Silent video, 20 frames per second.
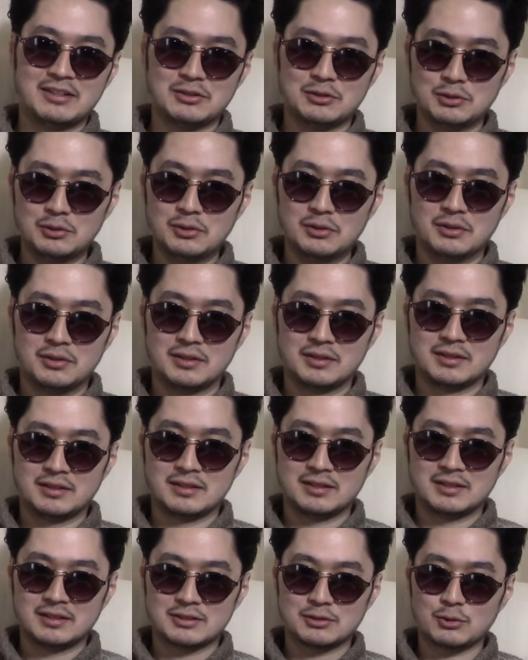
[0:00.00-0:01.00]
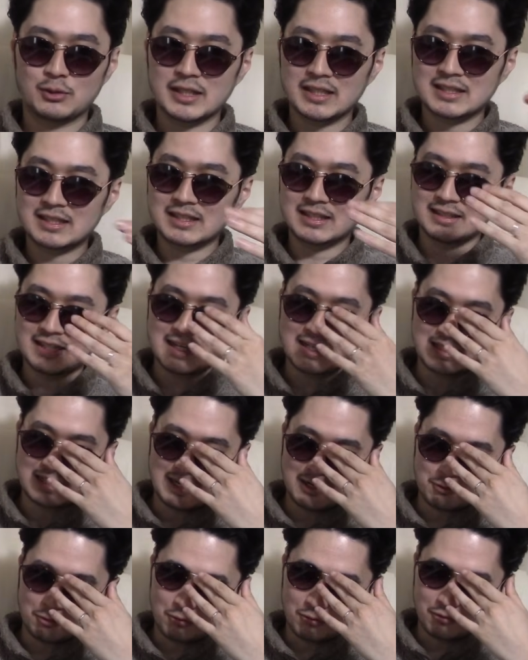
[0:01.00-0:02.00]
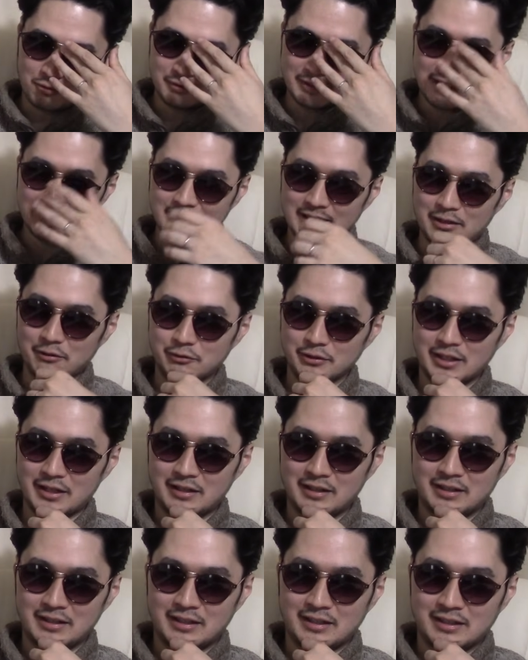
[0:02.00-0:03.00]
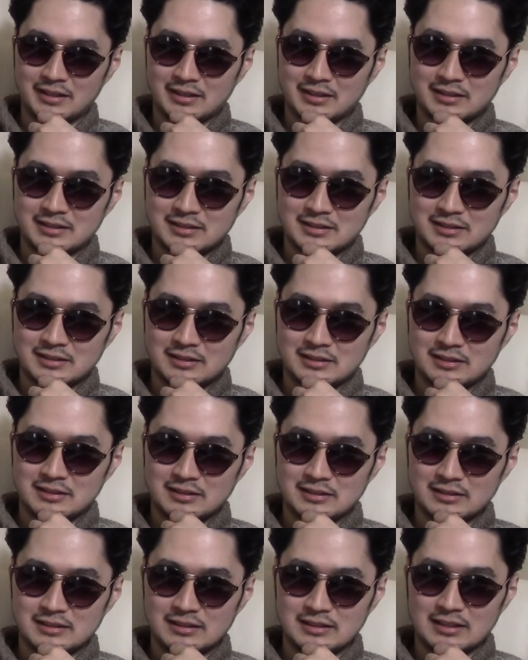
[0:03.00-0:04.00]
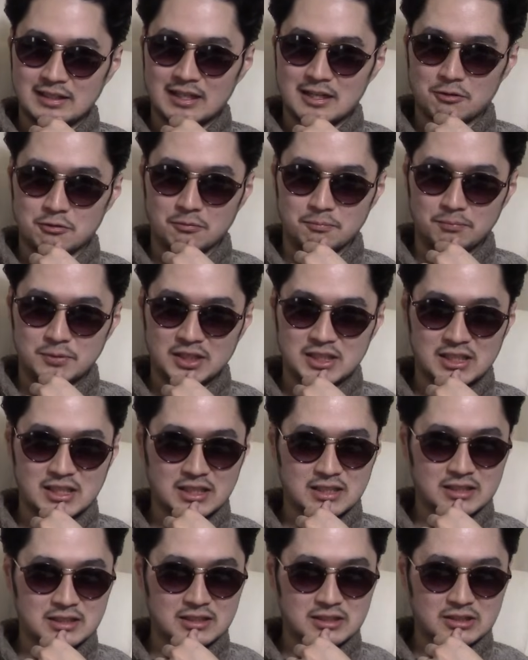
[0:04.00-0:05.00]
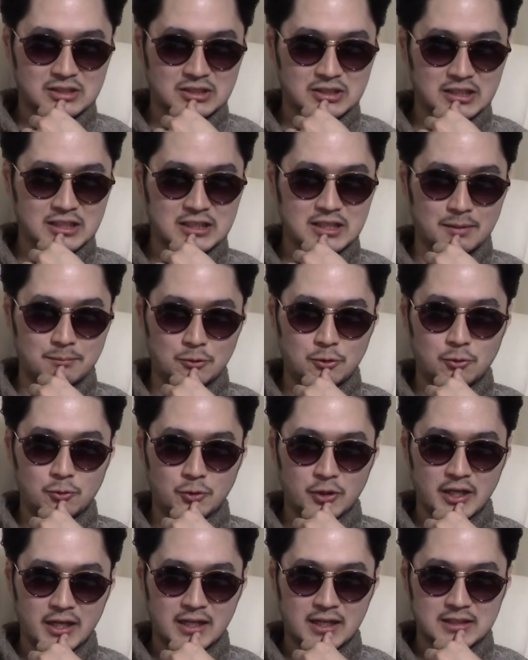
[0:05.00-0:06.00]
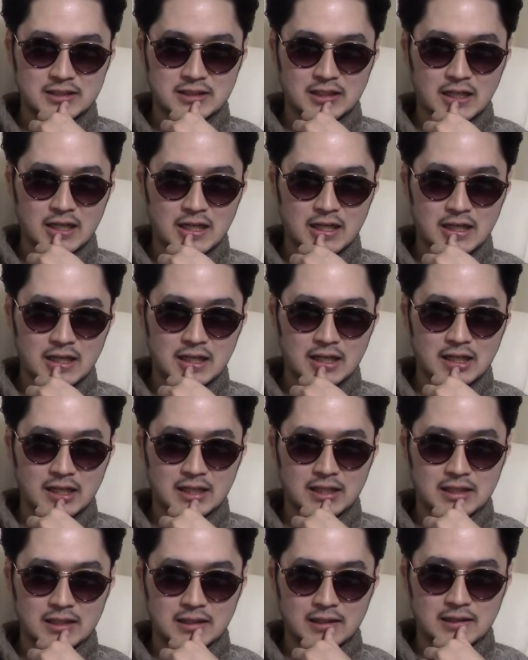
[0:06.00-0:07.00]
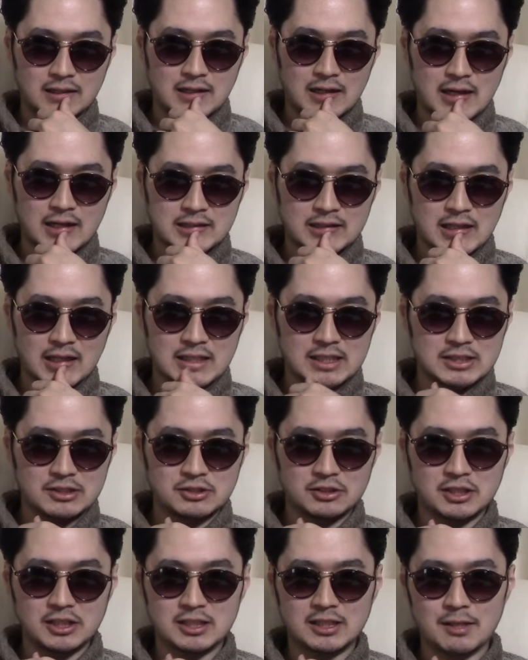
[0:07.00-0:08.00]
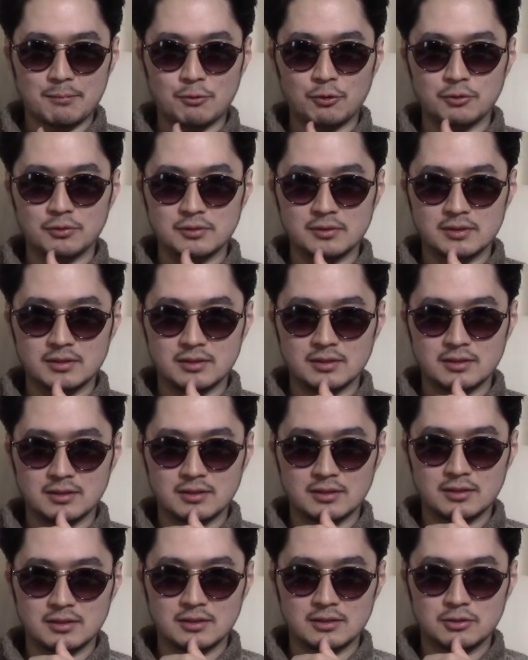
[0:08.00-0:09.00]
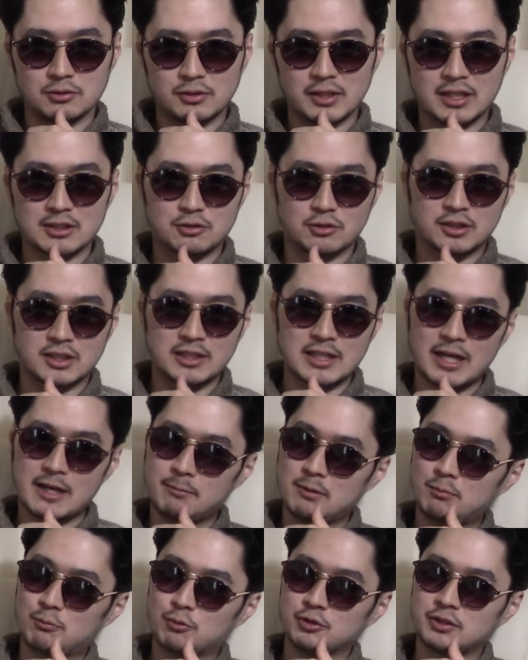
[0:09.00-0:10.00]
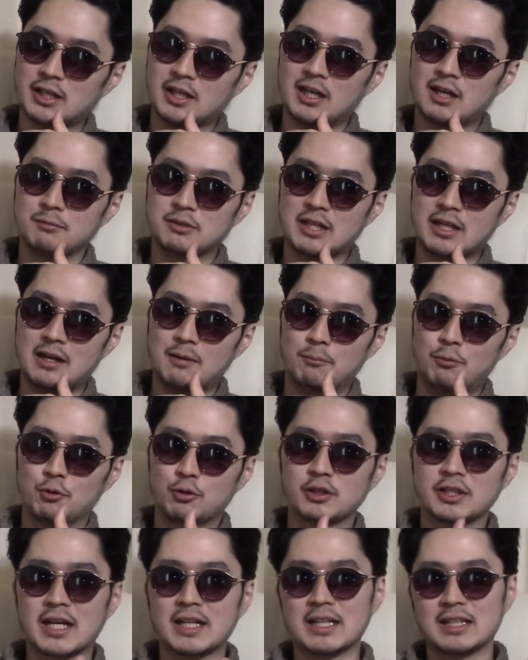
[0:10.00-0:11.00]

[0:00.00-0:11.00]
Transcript: うん、それってなんかこうなんだろうな、なんかこう美人すぎても親ガチャ当たりすぎてもそれはそれと悩みもんだなみたいな。僕ら